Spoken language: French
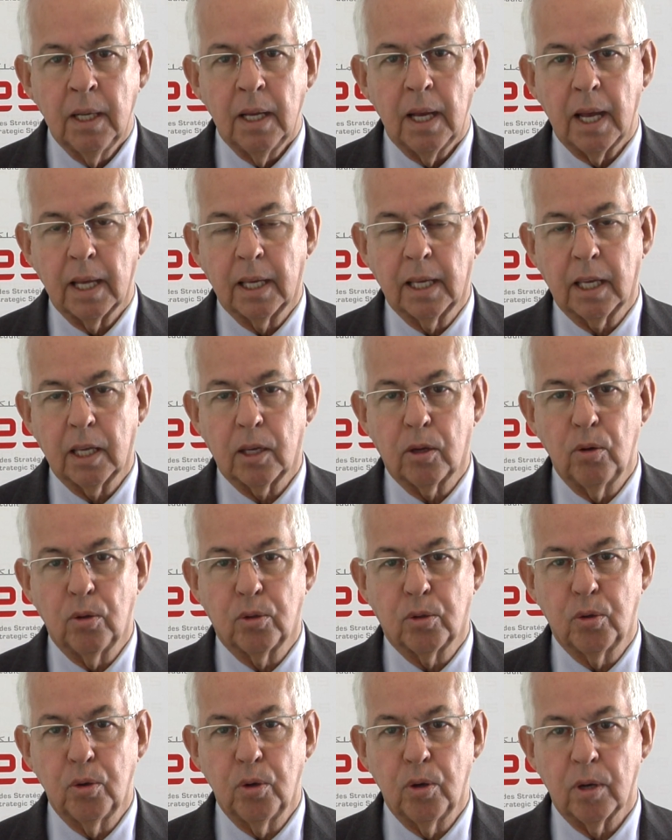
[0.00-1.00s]

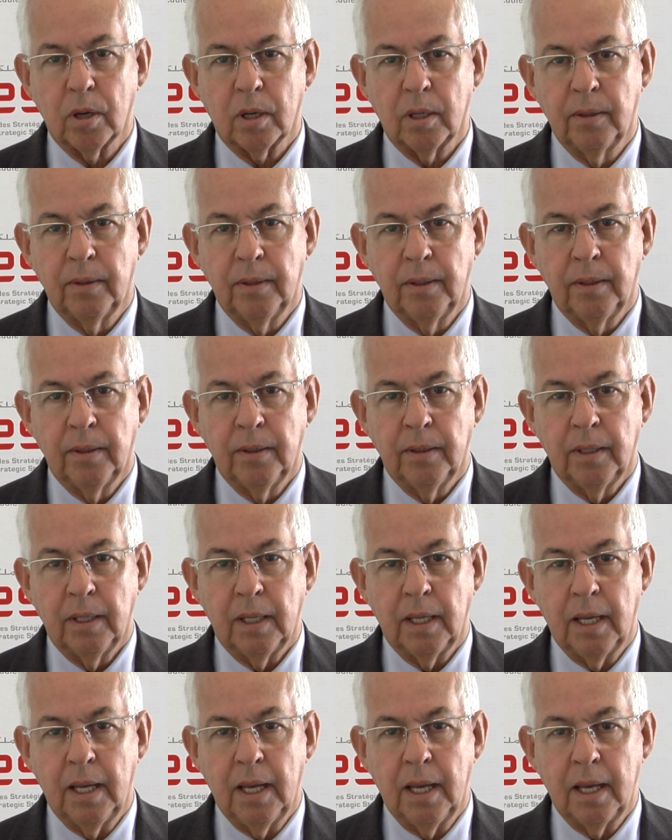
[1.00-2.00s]
agriculture
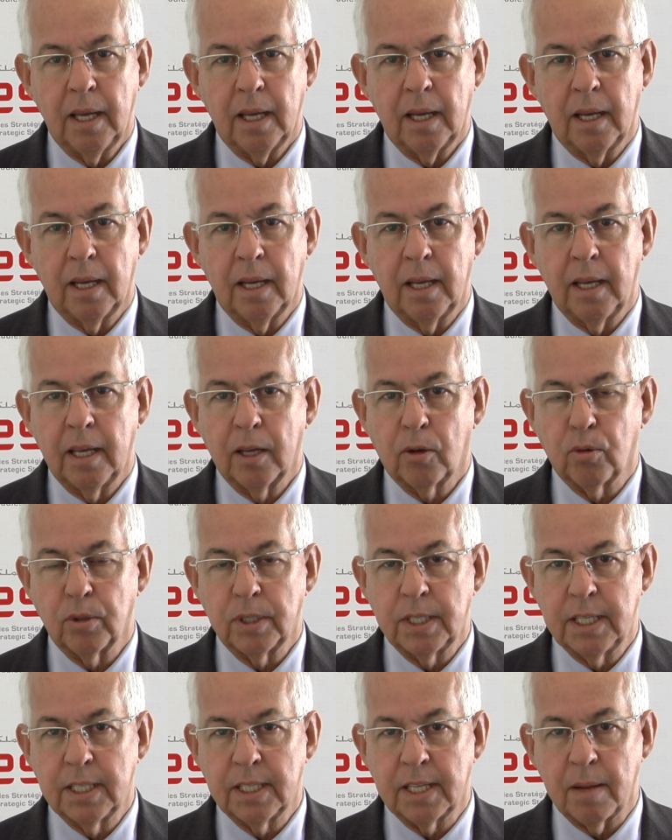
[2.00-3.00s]
et euh,
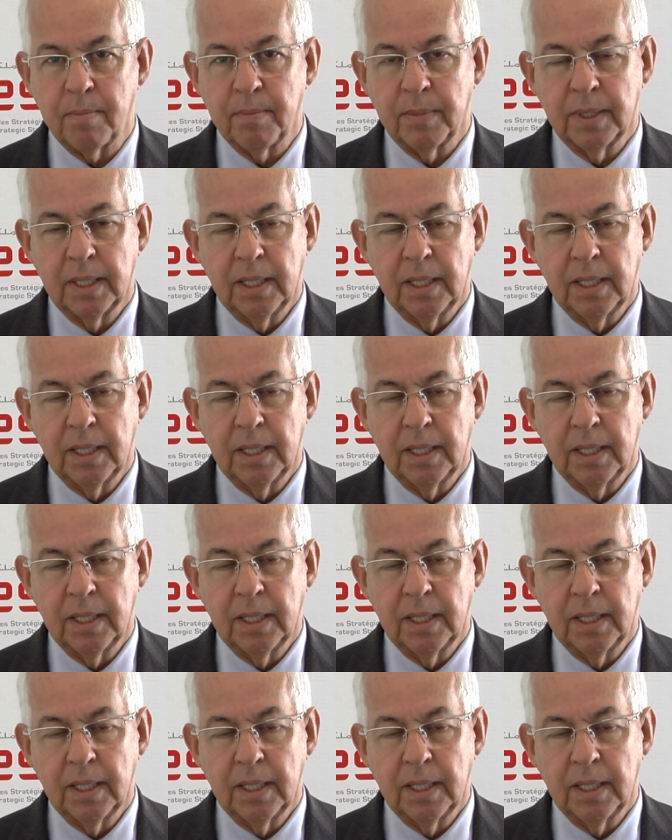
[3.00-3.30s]
écosystème.